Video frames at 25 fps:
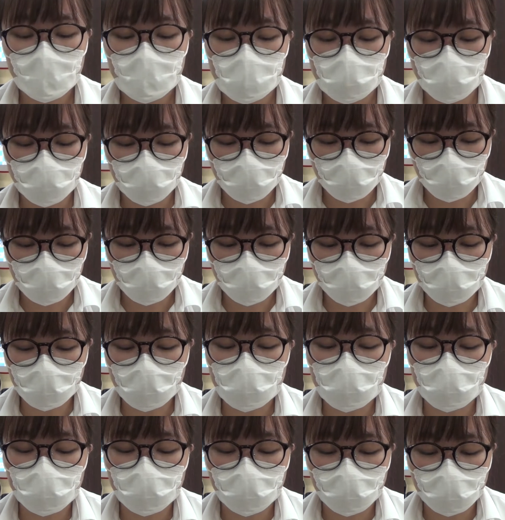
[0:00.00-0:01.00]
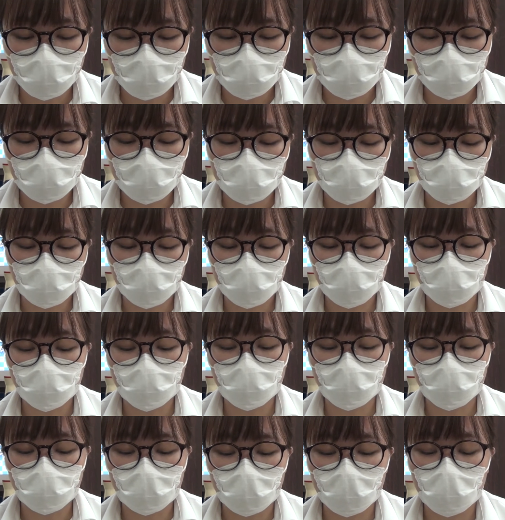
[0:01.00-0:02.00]
そんな色たちを私たちは日
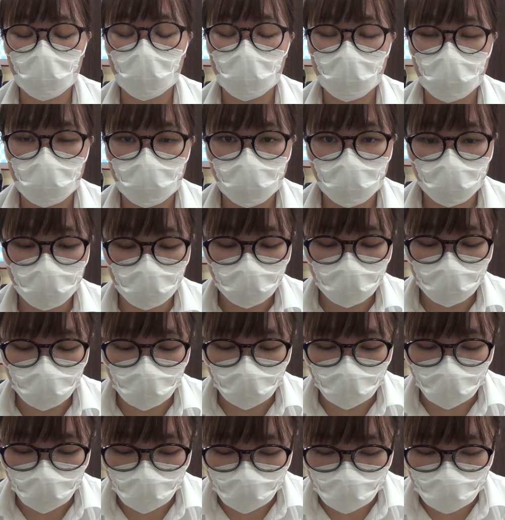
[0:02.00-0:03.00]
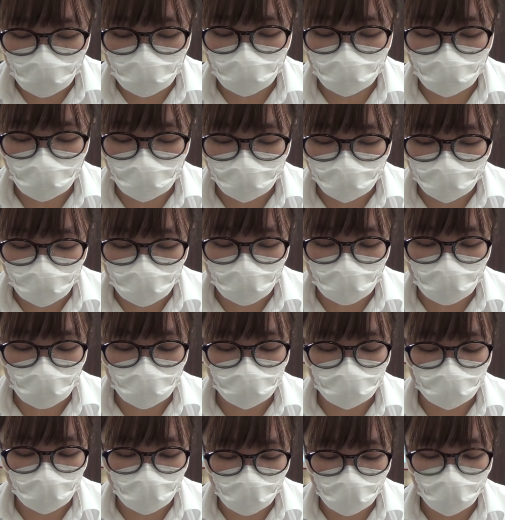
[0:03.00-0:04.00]
頃から何も思わずに持ち
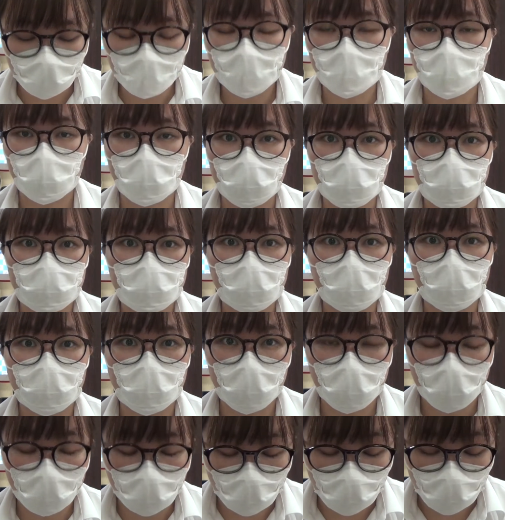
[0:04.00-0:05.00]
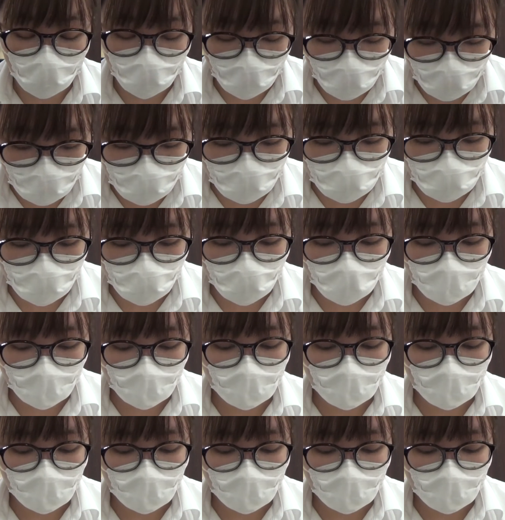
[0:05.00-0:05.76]
歩き身につけて生きています